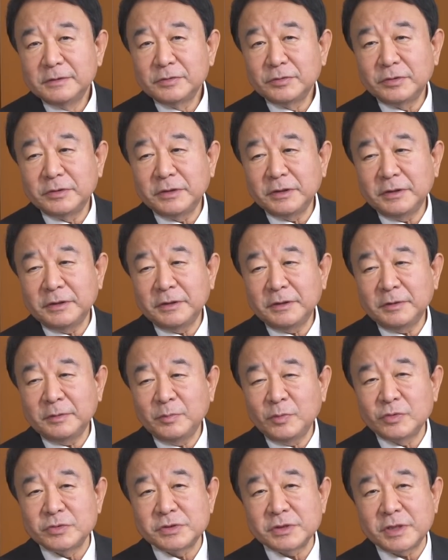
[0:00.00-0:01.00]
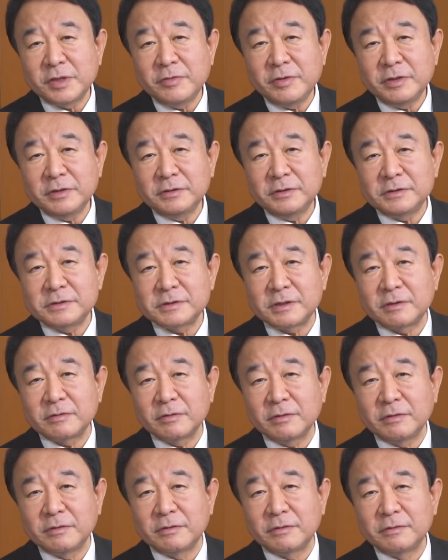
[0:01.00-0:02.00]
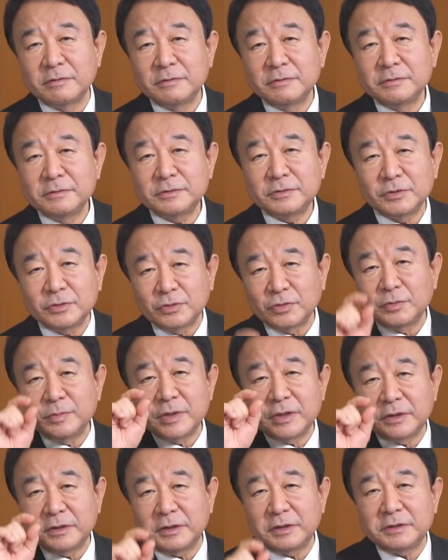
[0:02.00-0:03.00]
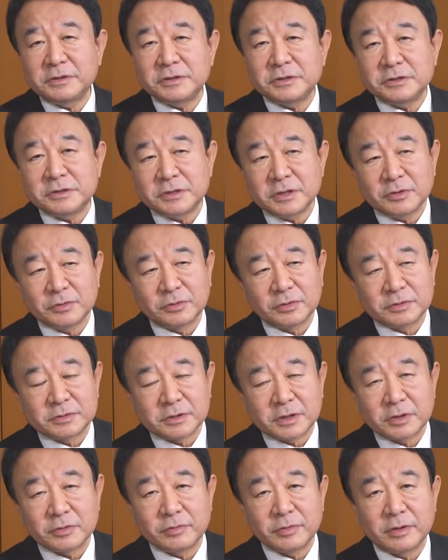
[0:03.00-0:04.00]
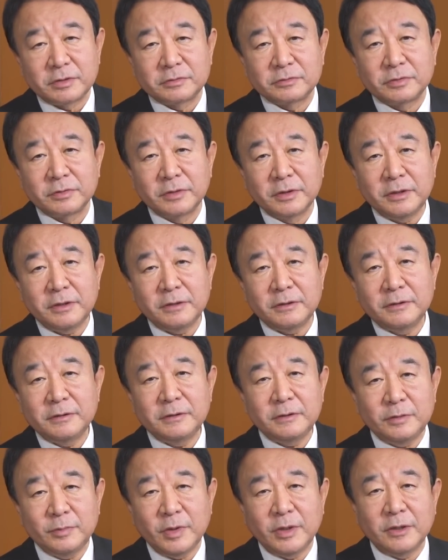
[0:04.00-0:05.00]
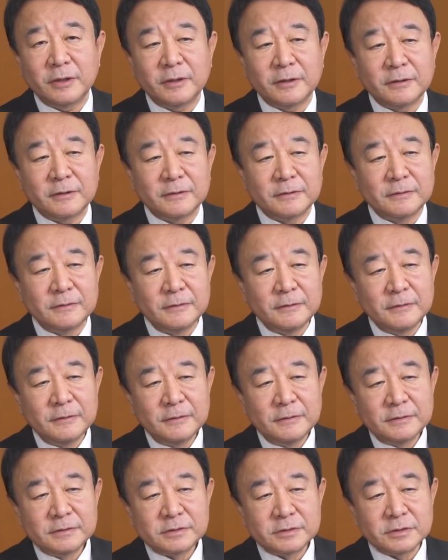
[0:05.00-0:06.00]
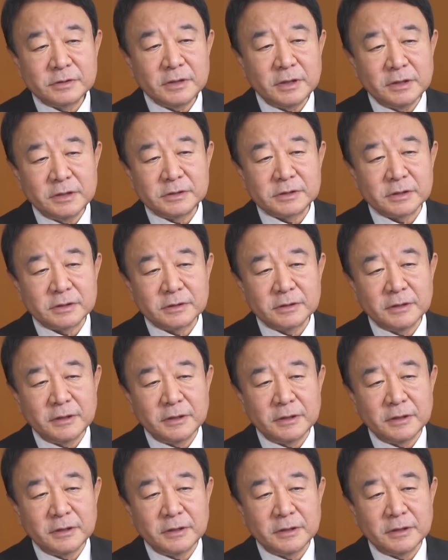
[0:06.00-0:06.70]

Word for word: それでもう時間はあれですけどちょっとおまけでちっちゃいこと付け加えるとね今鈴木杏里さん